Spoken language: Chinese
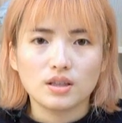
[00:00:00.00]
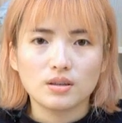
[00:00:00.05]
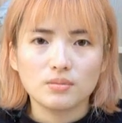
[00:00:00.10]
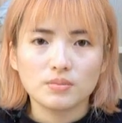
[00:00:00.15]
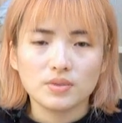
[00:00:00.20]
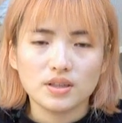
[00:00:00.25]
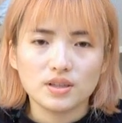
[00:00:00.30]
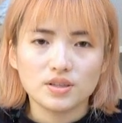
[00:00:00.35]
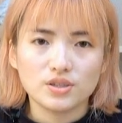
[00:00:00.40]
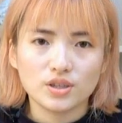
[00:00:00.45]
那
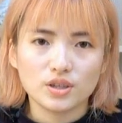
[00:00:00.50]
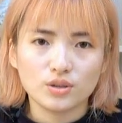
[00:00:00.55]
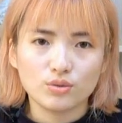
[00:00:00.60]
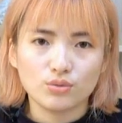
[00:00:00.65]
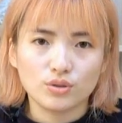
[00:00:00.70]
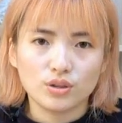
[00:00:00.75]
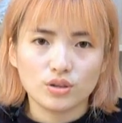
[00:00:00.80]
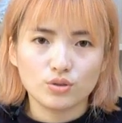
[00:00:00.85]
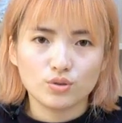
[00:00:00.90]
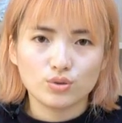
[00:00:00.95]
么那些
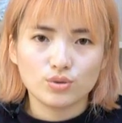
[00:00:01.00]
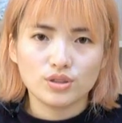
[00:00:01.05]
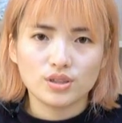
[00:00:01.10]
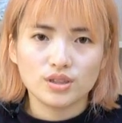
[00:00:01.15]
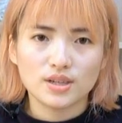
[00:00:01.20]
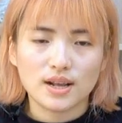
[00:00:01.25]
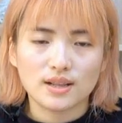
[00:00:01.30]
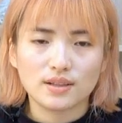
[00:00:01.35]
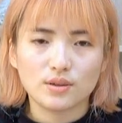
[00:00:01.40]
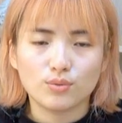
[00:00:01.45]
女人就
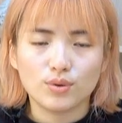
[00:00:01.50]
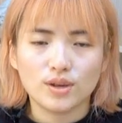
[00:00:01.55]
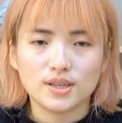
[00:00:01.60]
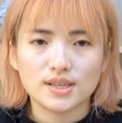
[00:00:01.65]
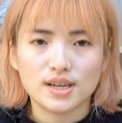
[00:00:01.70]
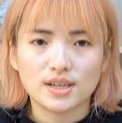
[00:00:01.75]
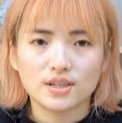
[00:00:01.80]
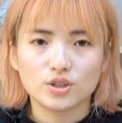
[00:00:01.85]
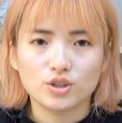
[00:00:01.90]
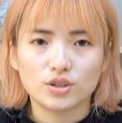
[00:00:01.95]
自然地围
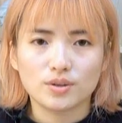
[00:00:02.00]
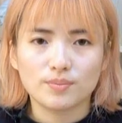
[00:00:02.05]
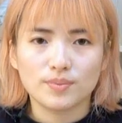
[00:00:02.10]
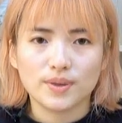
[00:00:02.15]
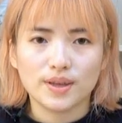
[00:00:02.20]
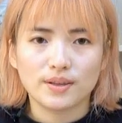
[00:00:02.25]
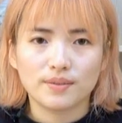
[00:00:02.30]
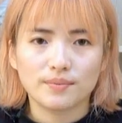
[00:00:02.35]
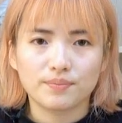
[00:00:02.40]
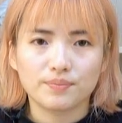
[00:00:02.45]
在你身
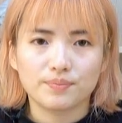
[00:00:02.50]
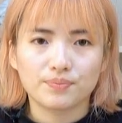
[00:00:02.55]
边。